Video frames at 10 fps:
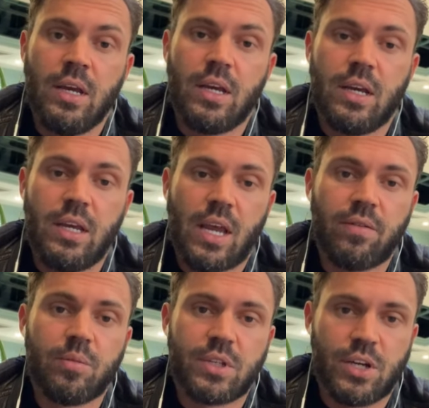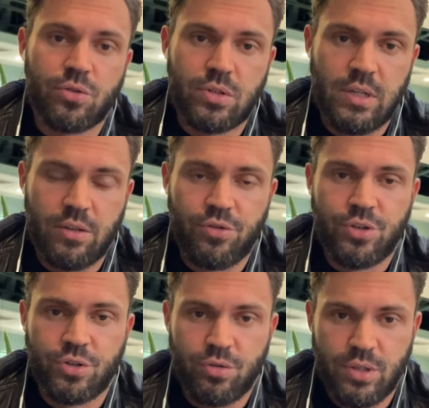Э, я вам скажу
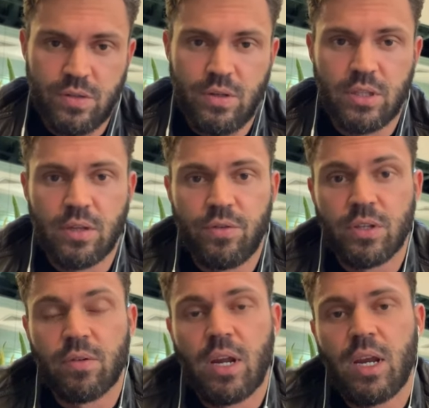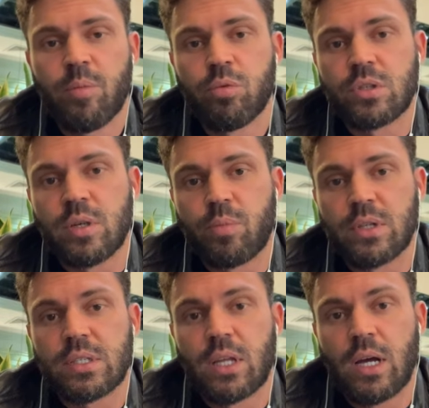следующее, что действительно в январе после
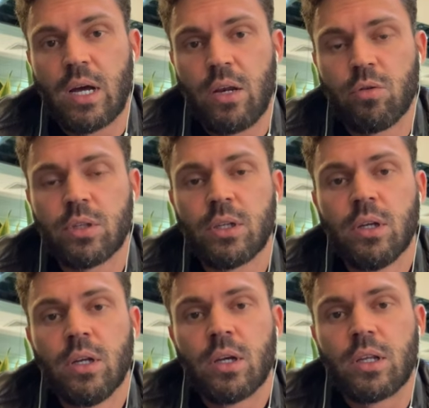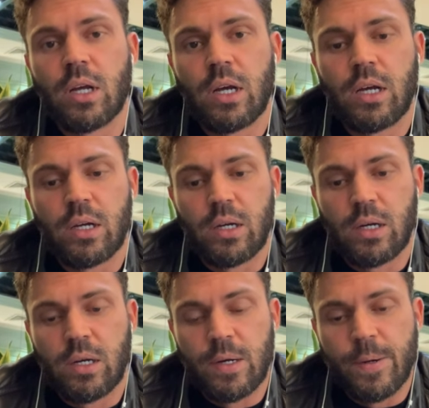поста Алены, да,
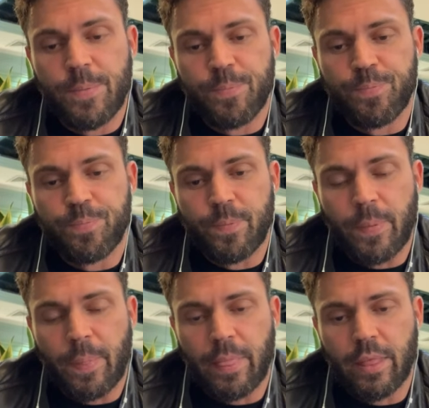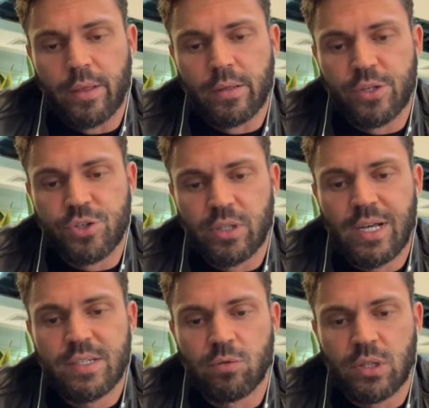э,
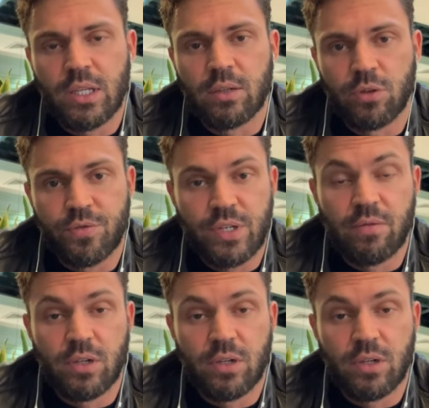началась вот эта вот вся